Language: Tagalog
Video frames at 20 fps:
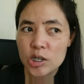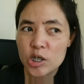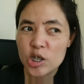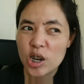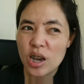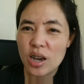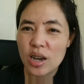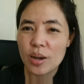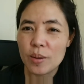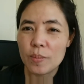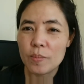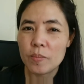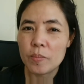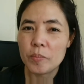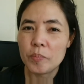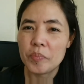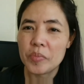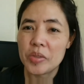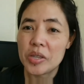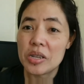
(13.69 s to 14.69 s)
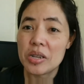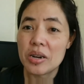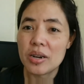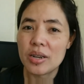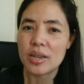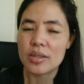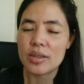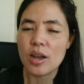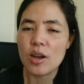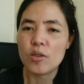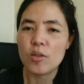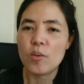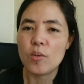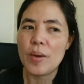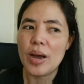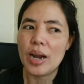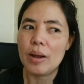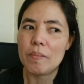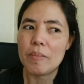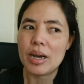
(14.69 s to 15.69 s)
Tsaka um, hindi na rin kasi ako
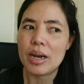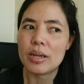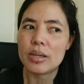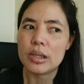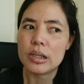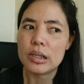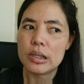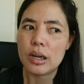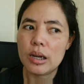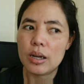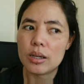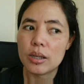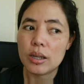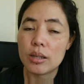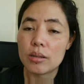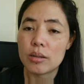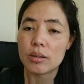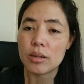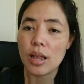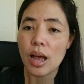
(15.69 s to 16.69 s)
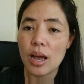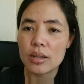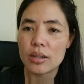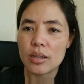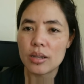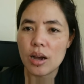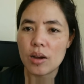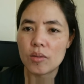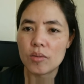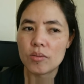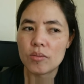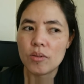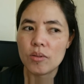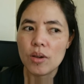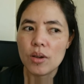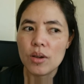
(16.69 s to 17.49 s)
lumalabas uh, since lockdown.